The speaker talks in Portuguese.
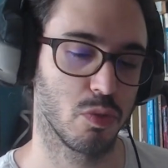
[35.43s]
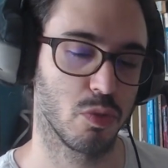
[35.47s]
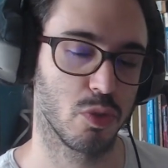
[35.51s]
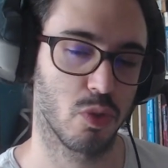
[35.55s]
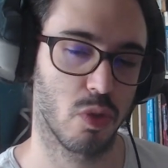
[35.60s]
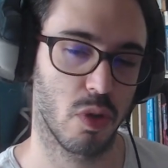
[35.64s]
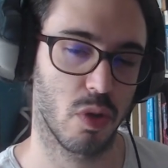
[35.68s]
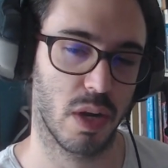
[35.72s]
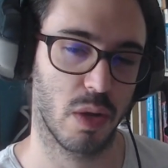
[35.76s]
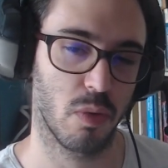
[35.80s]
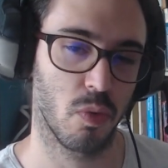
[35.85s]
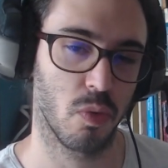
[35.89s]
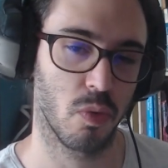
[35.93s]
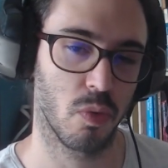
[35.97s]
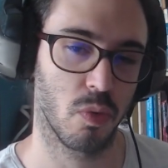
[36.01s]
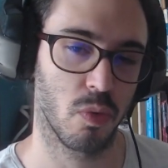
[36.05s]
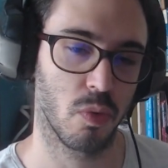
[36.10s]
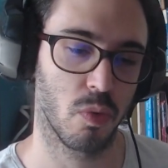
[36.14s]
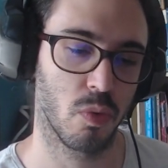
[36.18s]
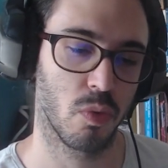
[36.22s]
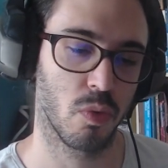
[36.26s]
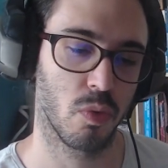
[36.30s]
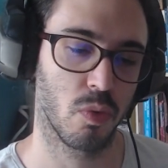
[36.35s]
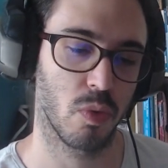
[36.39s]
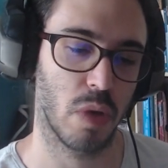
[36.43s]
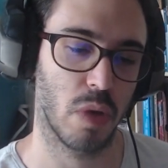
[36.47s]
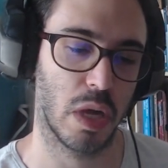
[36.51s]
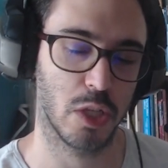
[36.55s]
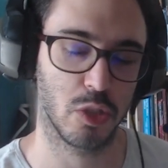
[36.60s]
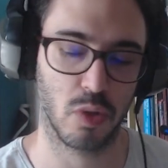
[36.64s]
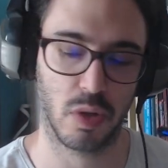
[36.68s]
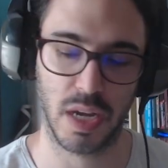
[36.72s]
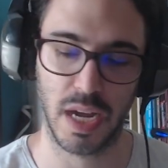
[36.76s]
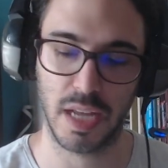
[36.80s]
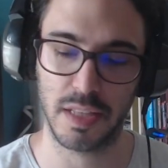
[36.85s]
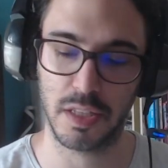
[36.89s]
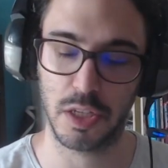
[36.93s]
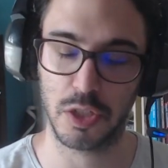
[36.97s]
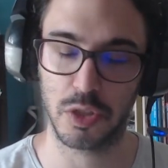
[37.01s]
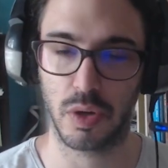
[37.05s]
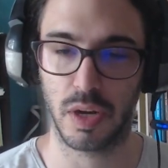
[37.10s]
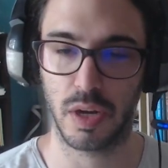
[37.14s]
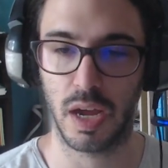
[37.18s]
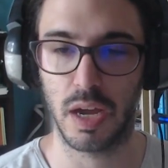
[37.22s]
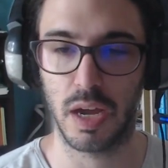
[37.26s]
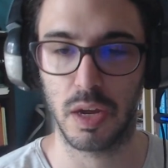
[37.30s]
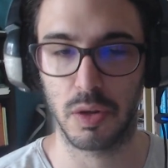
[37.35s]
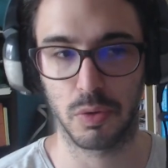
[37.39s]
Os or, o, o, a jogada de
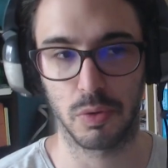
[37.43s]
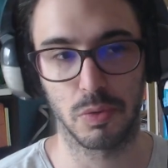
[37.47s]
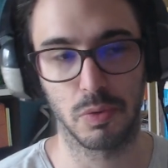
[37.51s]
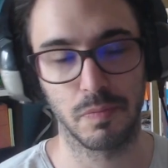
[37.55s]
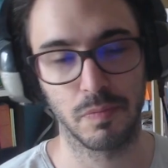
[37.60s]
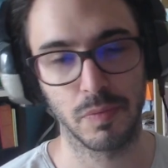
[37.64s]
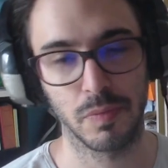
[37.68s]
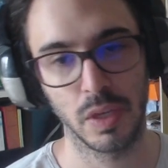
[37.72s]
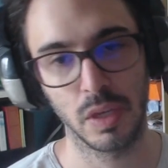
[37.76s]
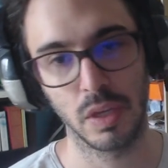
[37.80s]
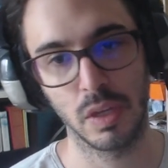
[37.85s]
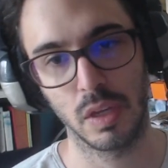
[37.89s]
Oráculo,